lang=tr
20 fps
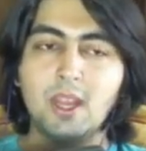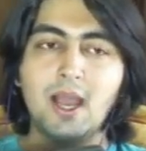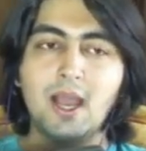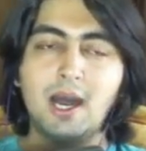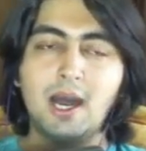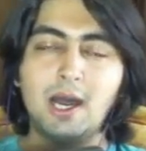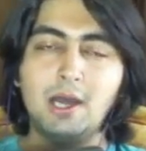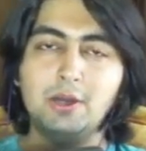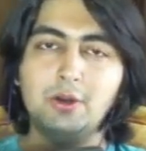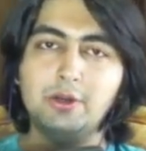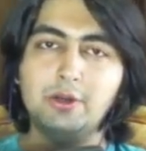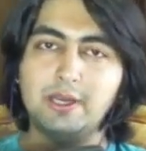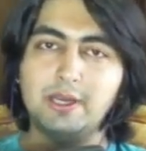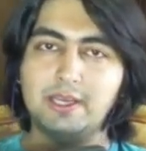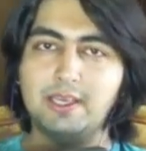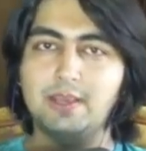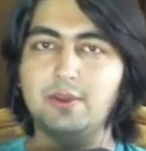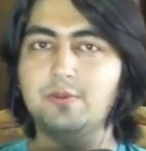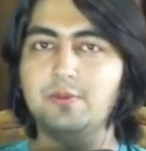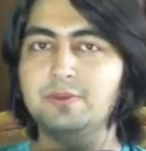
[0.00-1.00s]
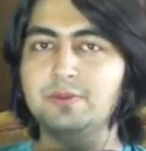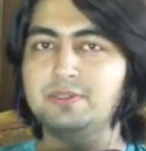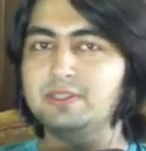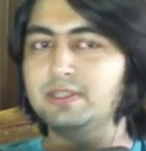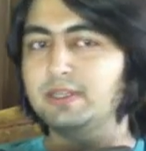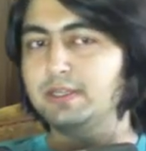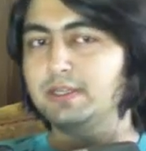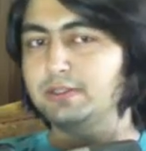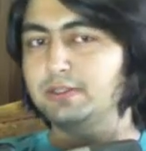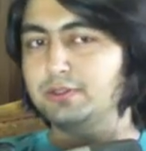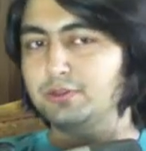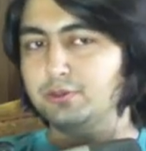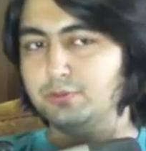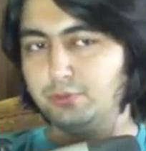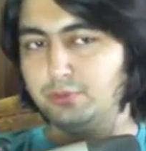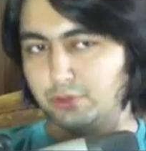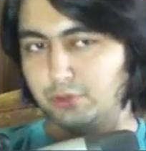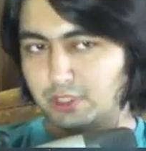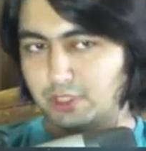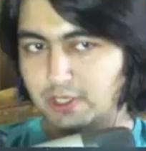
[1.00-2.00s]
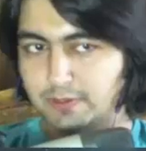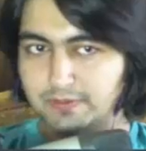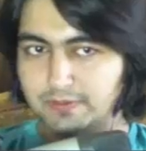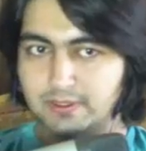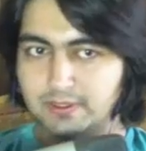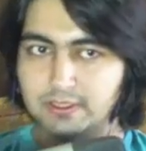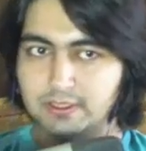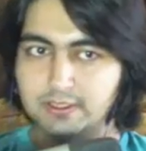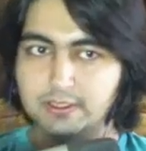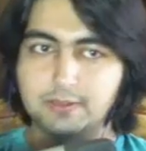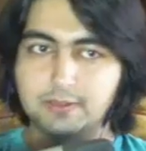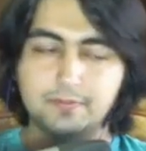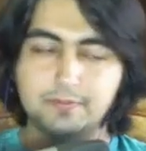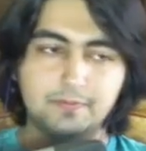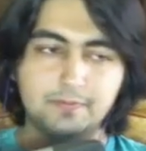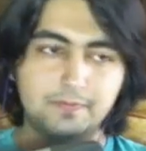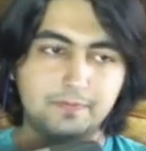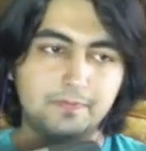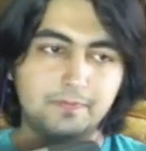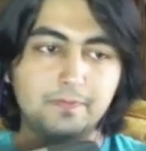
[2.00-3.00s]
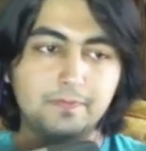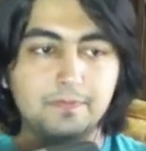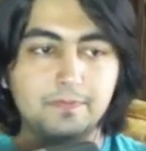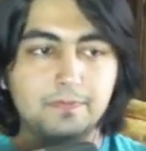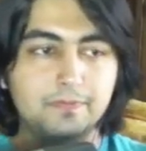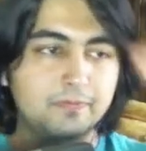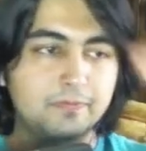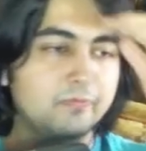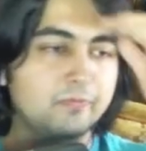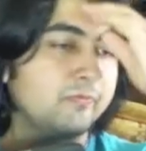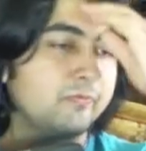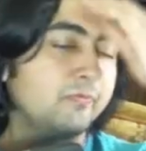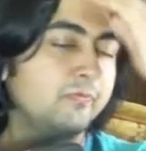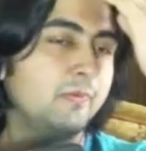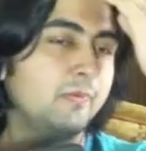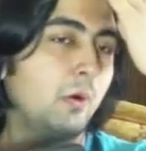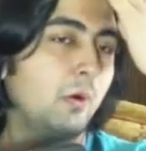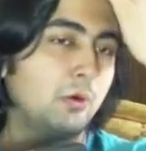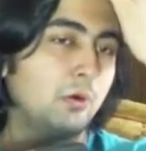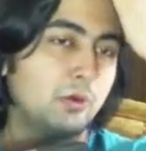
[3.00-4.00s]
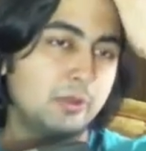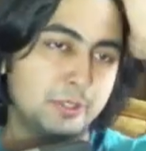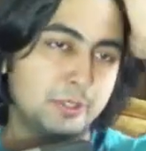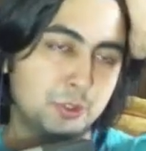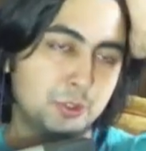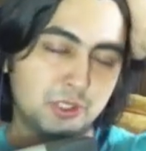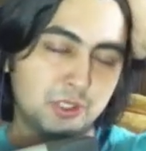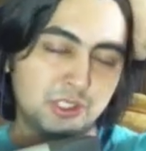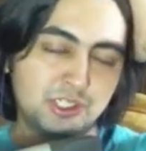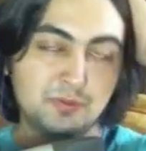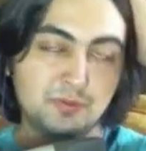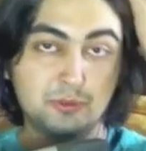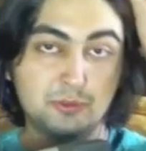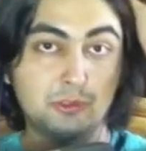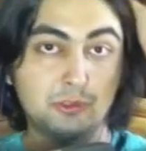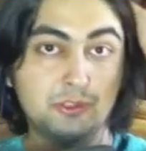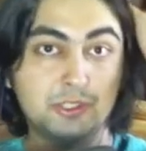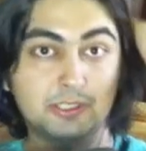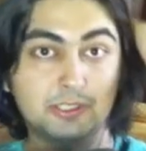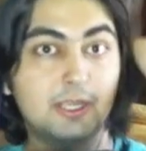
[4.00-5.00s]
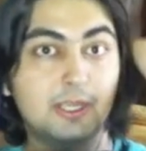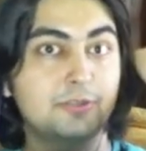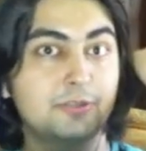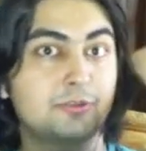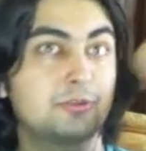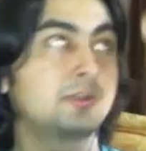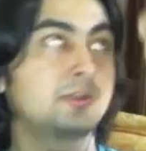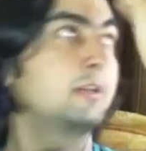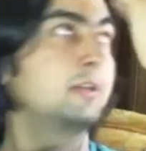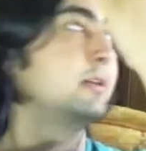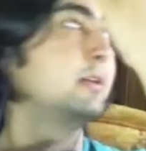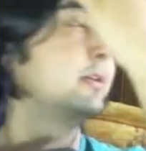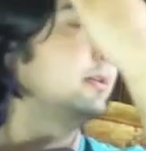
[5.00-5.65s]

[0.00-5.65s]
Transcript: Aurora gemimizin adı. Şu büyük geminin adı. Ve onunla çok işimiz olacak daha sonra.